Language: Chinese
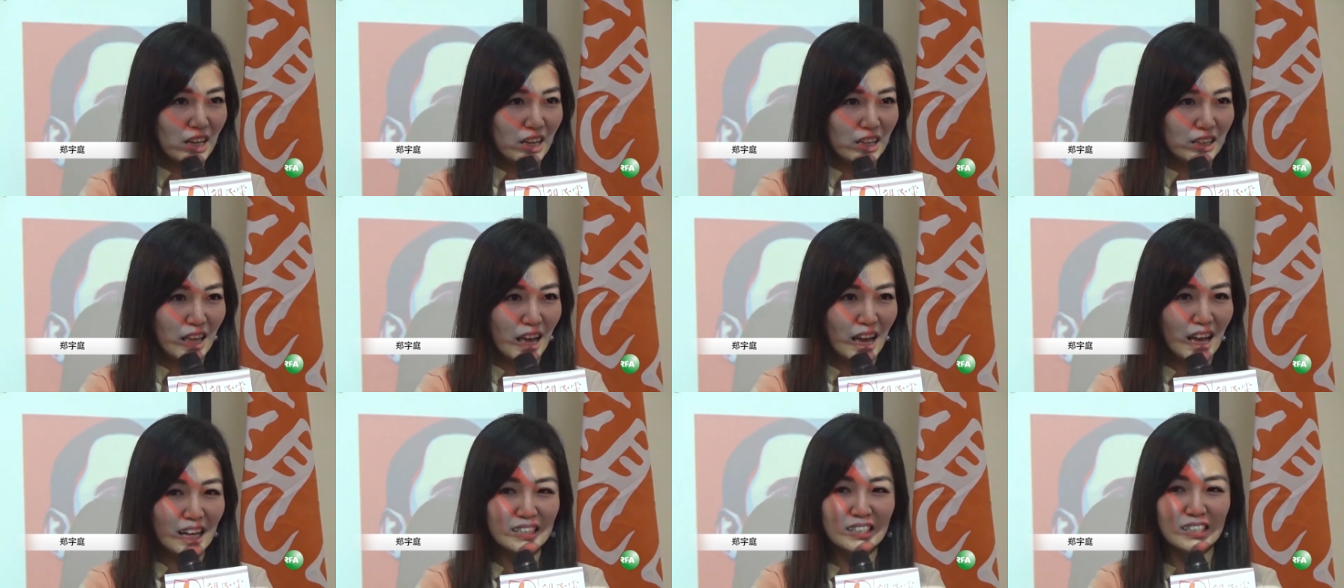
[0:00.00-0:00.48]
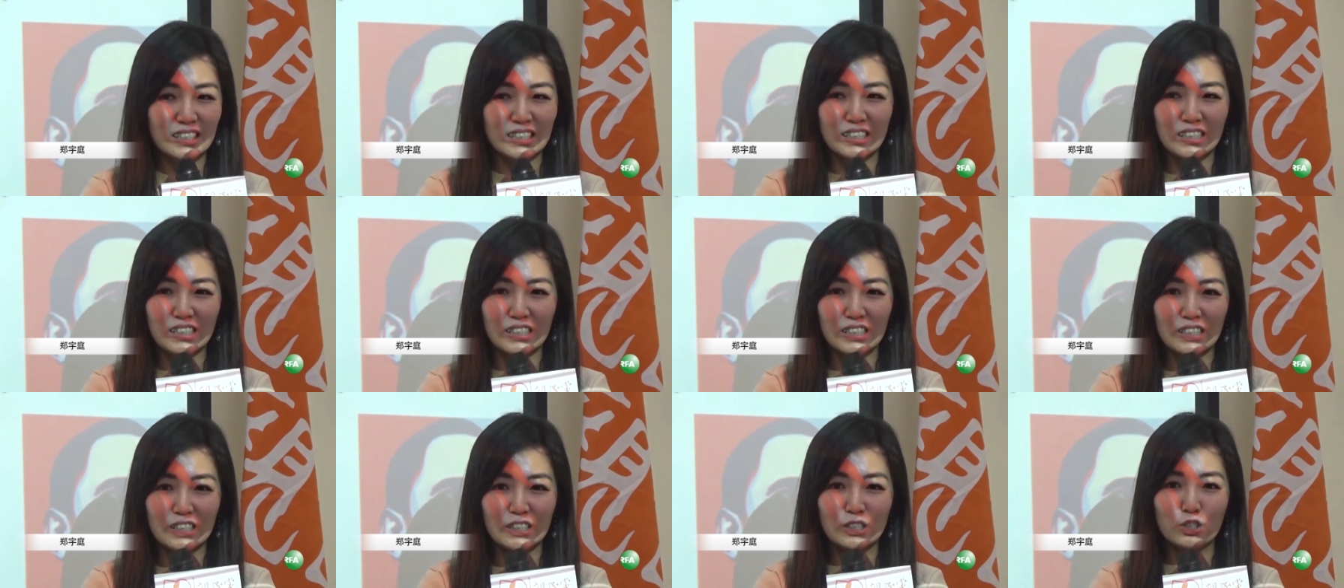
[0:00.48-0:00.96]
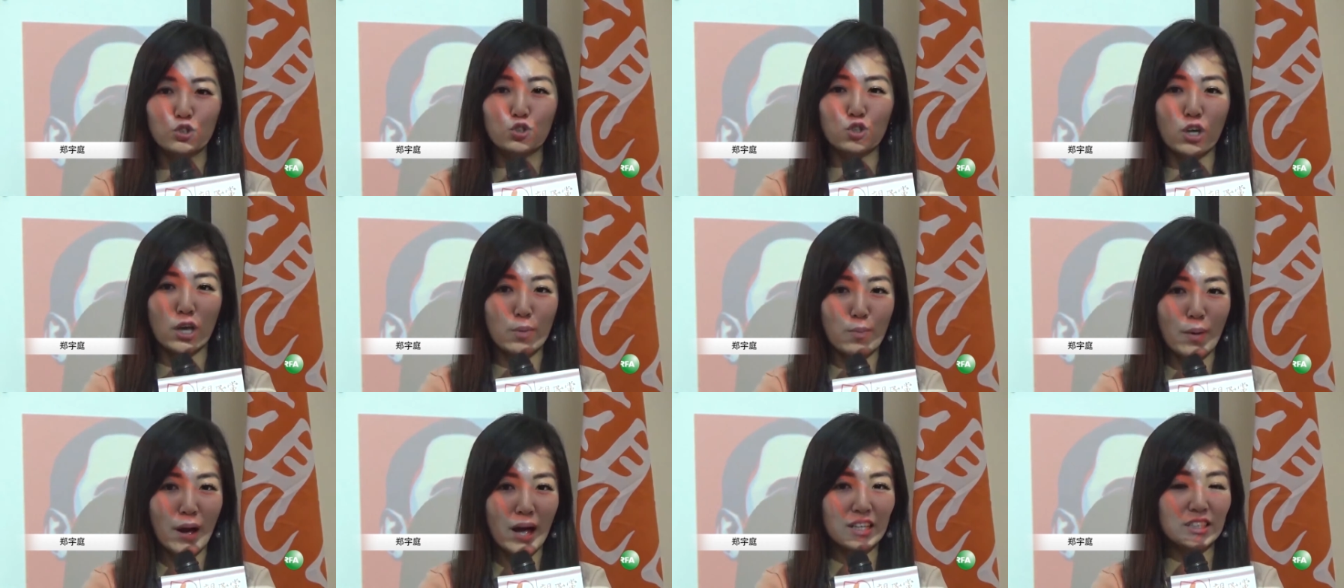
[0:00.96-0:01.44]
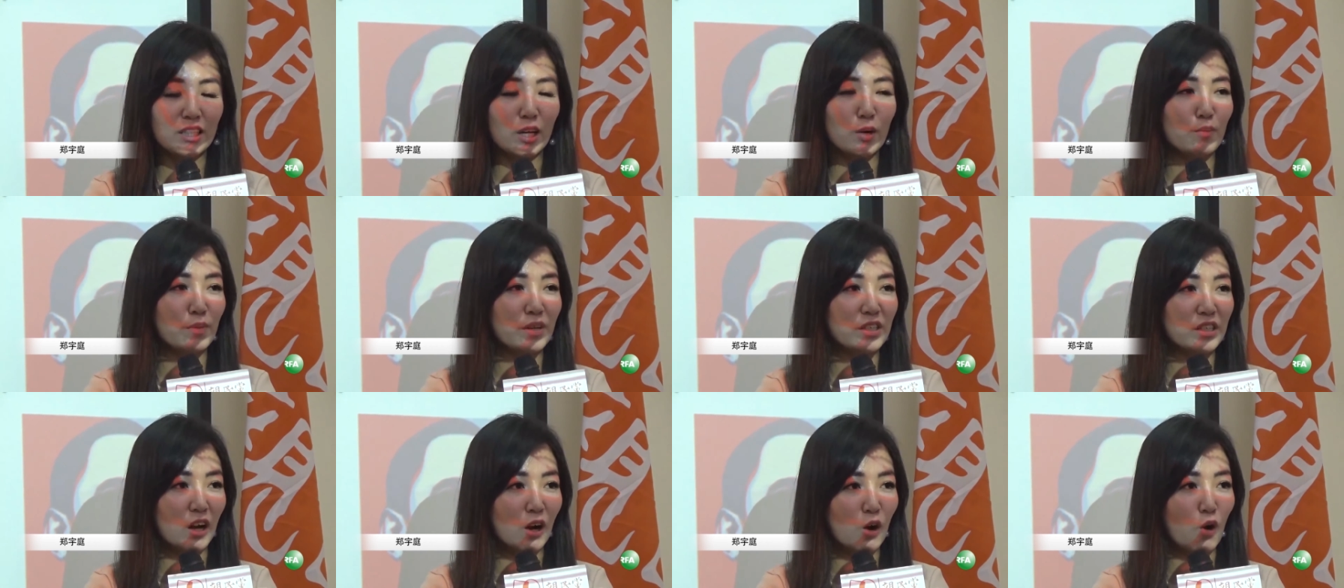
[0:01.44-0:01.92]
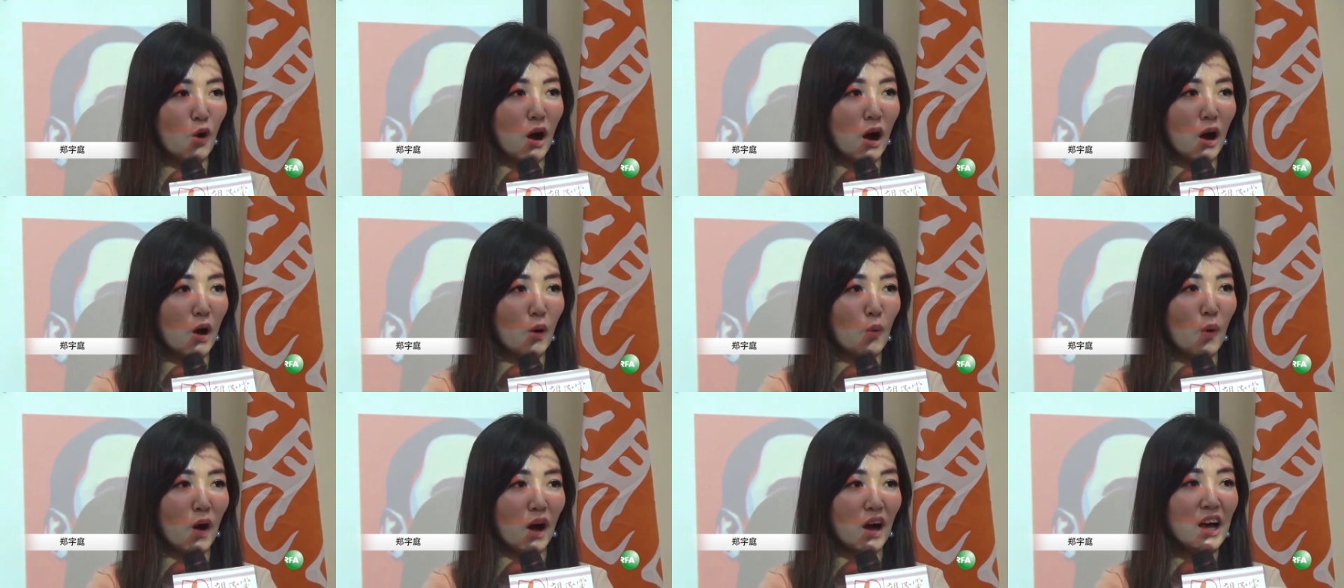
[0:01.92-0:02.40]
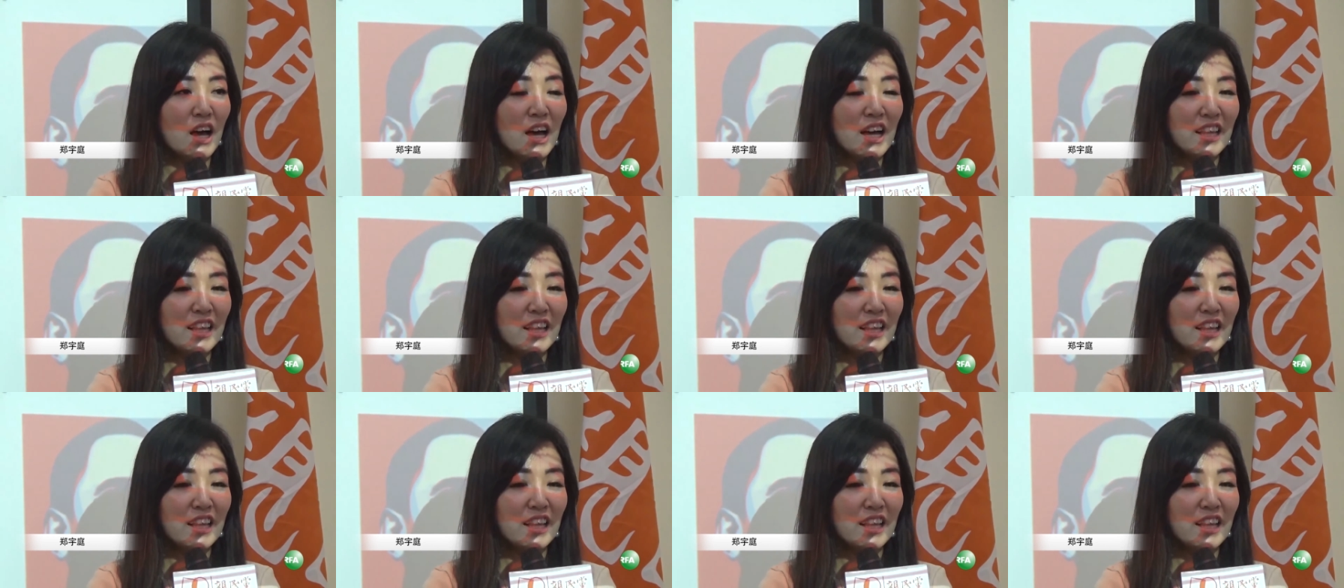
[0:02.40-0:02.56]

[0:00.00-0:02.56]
他只是嘴巴上比较狂妄，